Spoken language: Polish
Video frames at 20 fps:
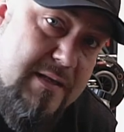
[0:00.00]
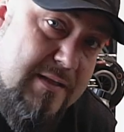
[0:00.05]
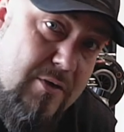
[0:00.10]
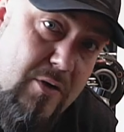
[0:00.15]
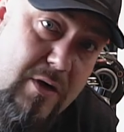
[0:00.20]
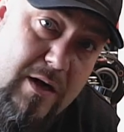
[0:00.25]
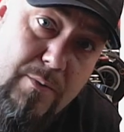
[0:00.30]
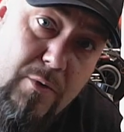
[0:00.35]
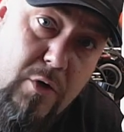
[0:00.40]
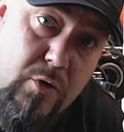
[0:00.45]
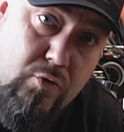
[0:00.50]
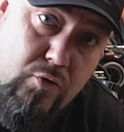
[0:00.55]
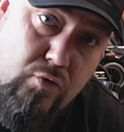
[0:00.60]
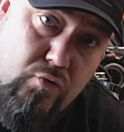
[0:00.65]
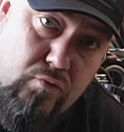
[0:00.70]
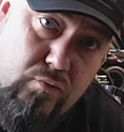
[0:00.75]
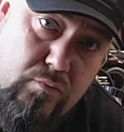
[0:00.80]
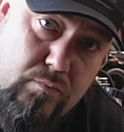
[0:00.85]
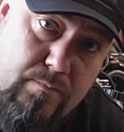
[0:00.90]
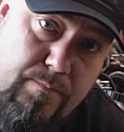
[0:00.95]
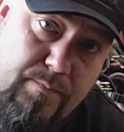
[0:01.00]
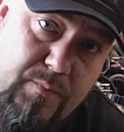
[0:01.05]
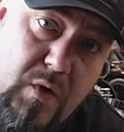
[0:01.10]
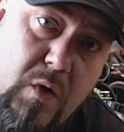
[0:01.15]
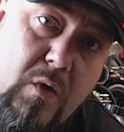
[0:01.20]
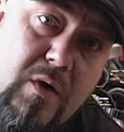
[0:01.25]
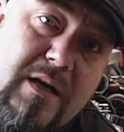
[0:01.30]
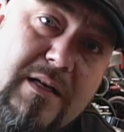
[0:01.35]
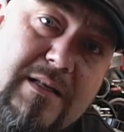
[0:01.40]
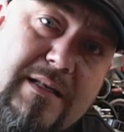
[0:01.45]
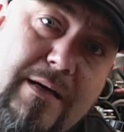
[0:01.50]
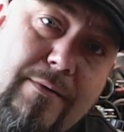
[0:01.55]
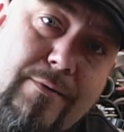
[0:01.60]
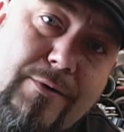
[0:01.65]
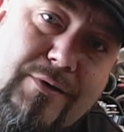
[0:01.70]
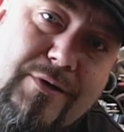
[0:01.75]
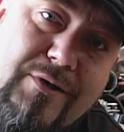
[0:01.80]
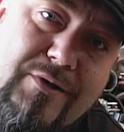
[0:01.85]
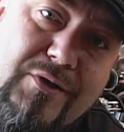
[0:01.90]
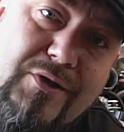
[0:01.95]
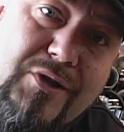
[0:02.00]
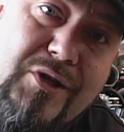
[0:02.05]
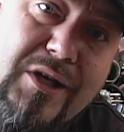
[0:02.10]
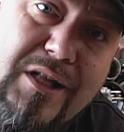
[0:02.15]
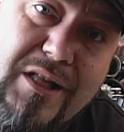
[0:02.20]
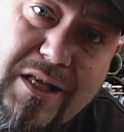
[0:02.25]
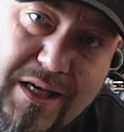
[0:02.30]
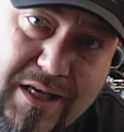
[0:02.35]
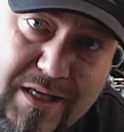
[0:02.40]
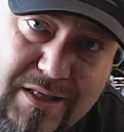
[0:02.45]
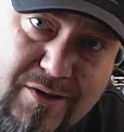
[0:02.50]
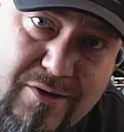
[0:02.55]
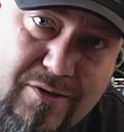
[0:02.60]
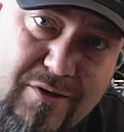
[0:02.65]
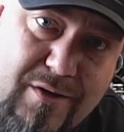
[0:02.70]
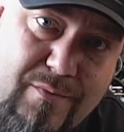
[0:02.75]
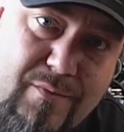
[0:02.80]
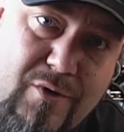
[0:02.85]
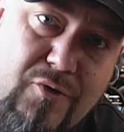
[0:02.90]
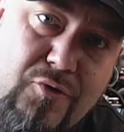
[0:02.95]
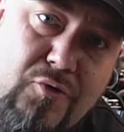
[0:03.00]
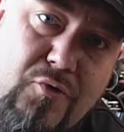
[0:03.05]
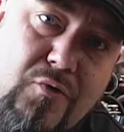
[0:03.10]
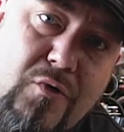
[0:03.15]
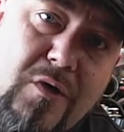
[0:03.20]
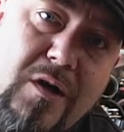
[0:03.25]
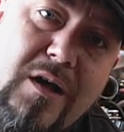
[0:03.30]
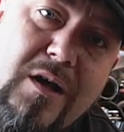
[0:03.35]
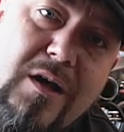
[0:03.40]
jest do remontu, Okazało się, że silnik jest do remontu,